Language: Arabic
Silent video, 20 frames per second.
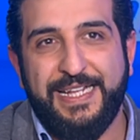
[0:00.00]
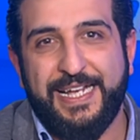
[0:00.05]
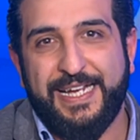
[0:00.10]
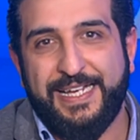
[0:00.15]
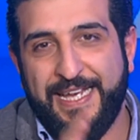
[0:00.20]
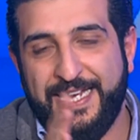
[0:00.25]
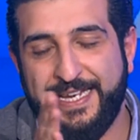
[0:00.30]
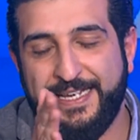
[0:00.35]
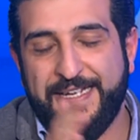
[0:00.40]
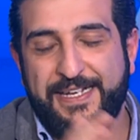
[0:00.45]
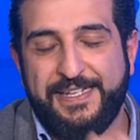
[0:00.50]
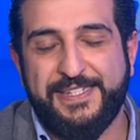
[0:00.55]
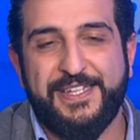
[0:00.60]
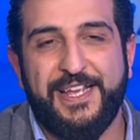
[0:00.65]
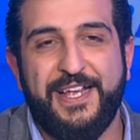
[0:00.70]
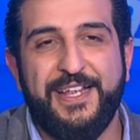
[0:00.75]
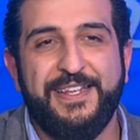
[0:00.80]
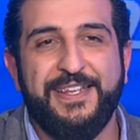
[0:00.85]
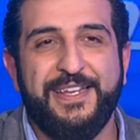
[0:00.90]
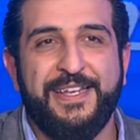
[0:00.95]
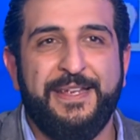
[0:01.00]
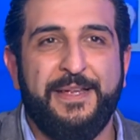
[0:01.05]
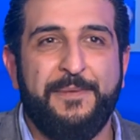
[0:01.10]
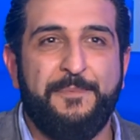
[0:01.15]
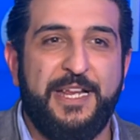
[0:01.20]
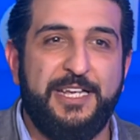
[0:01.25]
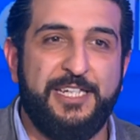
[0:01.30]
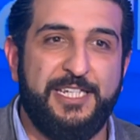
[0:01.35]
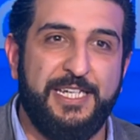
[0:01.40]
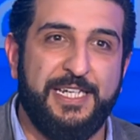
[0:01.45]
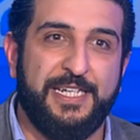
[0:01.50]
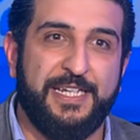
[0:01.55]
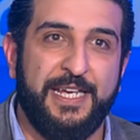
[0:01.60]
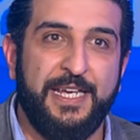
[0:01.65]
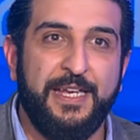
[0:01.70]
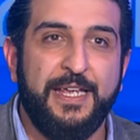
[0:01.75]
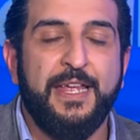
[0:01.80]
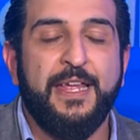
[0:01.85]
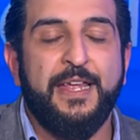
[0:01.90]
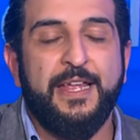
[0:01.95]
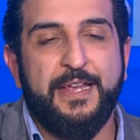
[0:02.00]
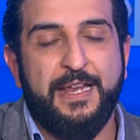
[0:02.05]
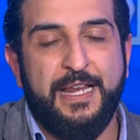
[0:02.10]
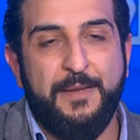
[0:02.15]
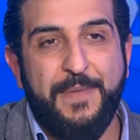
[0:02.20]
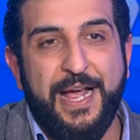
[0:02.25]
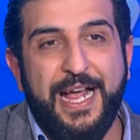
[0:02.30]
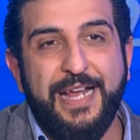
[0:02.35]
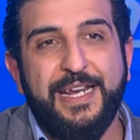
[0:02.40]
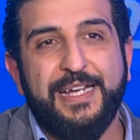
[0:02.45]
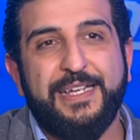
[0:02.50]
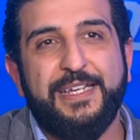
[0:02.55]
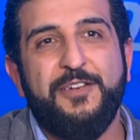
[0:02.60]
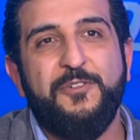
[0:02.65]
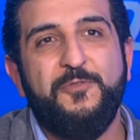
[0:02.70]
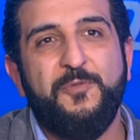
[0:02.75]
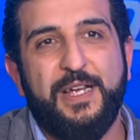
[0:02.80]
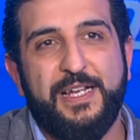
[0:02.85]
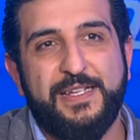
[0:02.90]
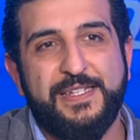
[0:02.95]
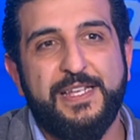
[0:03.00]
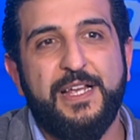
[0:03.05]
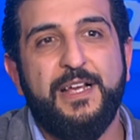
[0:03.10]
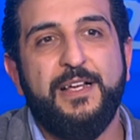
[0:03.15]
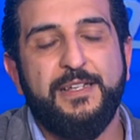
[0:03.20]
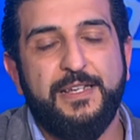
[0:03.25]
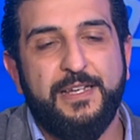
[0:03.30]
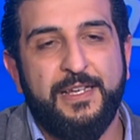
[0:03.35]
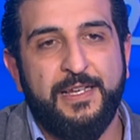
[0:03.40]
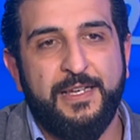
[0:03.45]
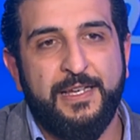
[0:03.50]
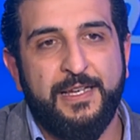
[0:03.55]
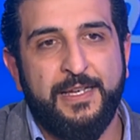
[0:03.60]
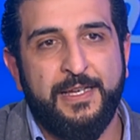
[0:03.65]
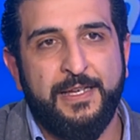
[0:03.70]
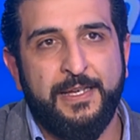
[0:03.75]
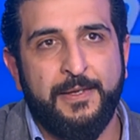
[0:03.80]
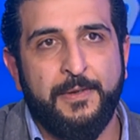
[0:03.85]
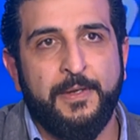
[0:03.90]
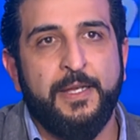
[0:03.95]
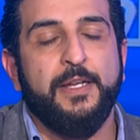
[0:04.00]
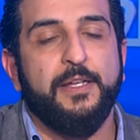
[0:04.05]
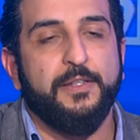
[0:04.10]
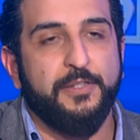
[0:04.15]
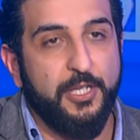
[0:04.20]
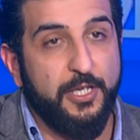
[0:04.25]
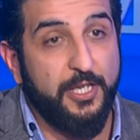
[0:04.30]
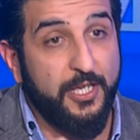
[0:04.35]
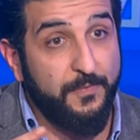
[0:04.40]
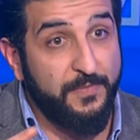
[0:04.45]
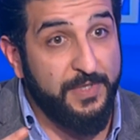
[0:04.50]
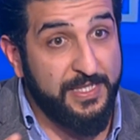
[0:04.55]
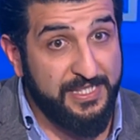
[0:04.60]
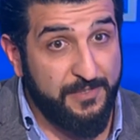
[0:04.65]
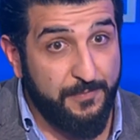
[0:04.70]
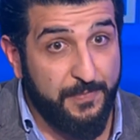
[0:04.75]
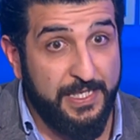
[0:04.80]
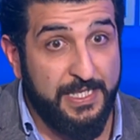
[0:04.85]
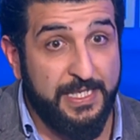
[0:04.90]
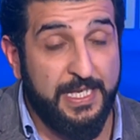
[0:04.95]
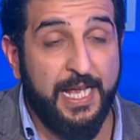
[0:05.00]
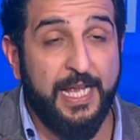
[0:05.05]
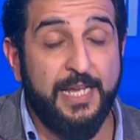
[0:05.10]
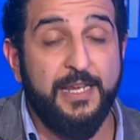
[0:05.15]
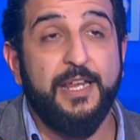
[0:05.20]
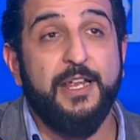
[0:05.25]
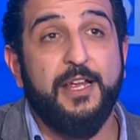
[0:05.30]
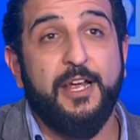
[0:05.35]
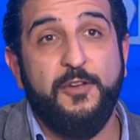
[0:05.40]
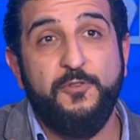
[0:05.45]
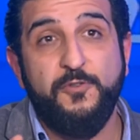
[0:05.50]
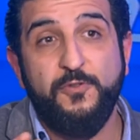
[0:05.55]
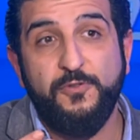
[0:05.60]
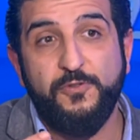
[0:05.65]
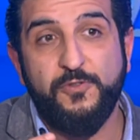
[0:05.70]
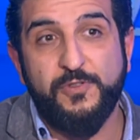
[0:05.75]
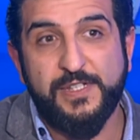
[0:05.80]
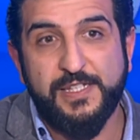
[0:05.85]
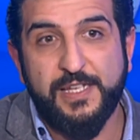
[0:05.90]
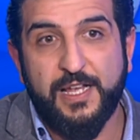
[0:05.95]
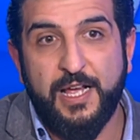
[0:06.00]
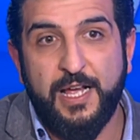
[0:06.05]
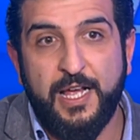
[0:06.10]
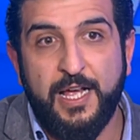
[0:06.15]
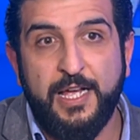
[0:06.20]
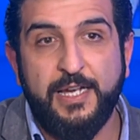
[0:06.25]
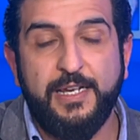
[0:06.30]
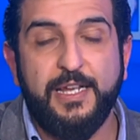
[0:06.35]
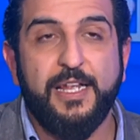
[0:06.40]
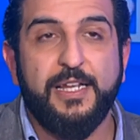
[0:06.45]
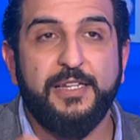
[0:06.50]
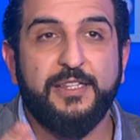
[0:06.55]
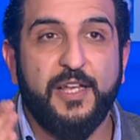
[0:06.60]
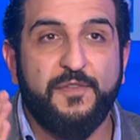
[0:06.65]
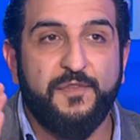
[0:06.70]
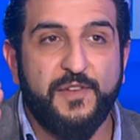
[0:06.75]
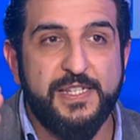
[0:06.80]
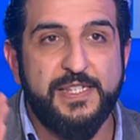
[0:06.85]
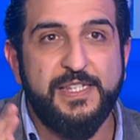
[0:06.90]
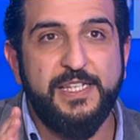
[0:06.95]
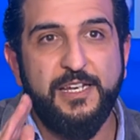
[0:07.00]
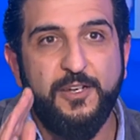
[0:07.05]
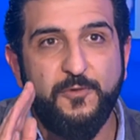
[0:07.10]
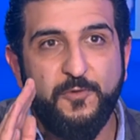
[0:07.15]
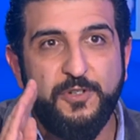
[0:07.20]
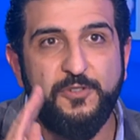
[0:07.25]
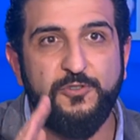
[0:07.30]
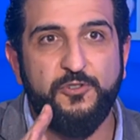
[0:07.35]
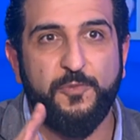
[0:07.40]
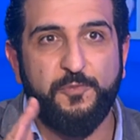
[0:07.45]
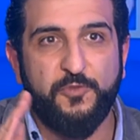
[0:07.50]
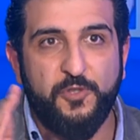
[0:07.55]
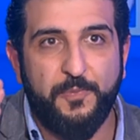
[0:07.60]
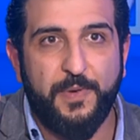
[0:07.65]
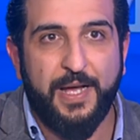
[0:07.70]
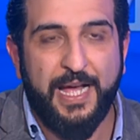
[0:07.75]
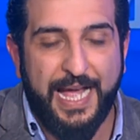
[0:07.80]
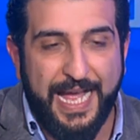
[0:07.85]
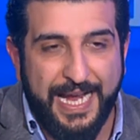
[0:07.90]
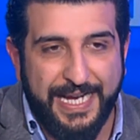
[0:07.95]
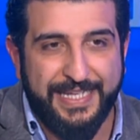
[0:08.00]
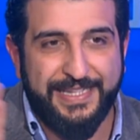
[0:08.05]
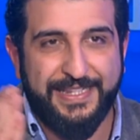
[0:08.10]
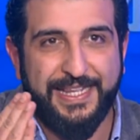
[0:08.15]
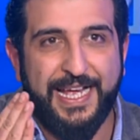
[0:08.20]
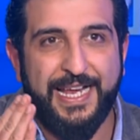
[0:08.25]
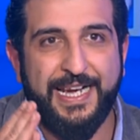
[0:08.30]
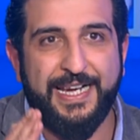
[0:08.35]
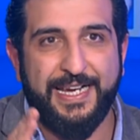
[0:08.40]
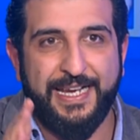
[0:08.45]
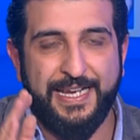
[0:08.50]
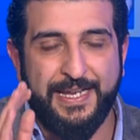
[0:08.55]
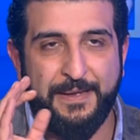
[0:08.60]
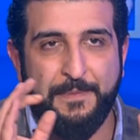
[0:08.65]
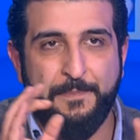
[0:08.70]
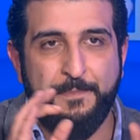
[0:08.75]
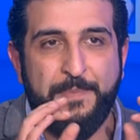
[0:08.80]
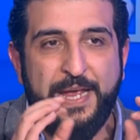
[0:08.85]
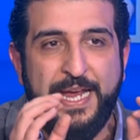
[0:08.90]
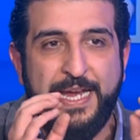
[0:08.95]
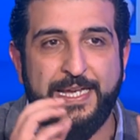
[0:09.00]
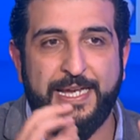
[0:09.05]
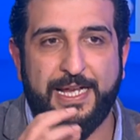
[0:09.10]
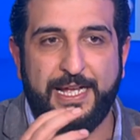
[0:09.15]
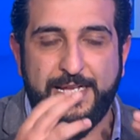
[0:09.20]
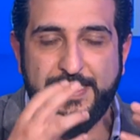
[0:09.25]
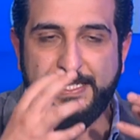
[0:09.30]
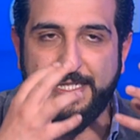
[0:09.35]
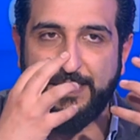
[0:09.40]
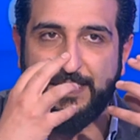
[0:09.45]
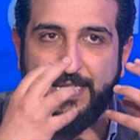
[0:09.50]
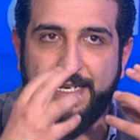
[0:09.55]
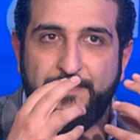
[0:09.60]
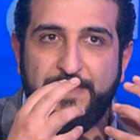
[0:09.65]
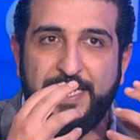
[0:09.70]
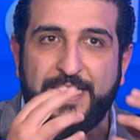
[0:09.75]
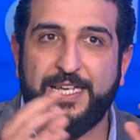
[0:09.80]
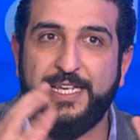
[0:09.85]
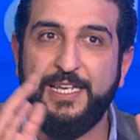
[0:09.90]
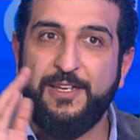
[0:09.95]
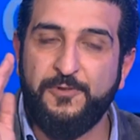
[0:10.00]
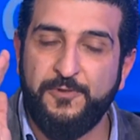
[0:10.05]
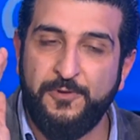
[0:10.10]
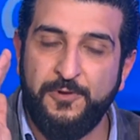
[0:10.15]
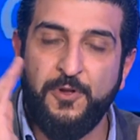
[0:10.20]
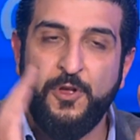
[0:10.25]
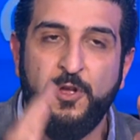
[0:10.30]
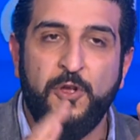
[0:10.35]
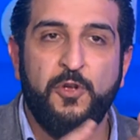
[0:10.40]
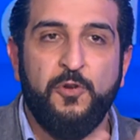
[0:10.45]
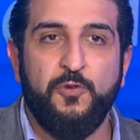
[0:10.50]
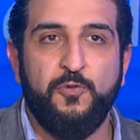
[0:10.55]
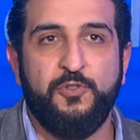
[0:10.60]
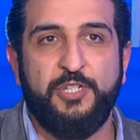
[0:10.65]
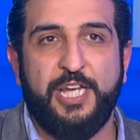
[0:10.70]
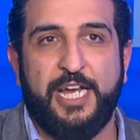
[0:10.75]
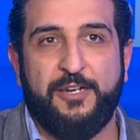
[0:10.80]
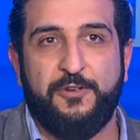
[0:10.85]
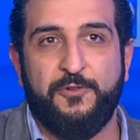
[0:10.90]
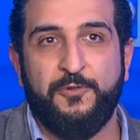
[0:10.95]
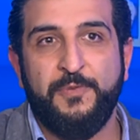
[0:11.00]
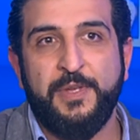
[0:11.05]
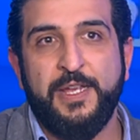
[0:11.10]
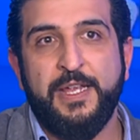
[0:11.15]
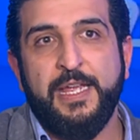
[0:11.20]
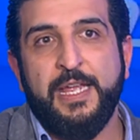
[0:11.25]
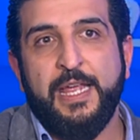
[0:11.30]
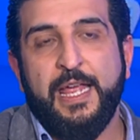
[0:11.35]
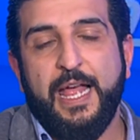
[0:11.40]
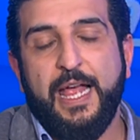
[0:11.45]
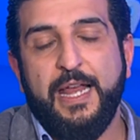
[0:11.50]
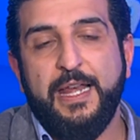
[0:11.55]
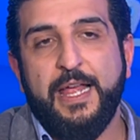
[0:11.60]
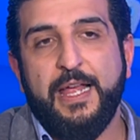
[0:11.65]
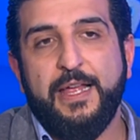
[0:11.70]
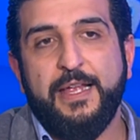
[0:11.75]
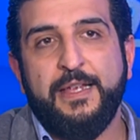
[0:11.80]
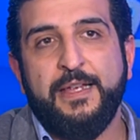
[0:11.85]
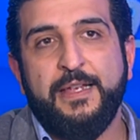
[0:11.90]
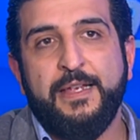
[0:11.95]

هيدا كان حصان بلجيكي المعنكي هو حصان ضخم نسبيا عيونه صغار تفاصيل وجهه بتبقى اكثر مبينه خاصه مناخيره وشكله هلا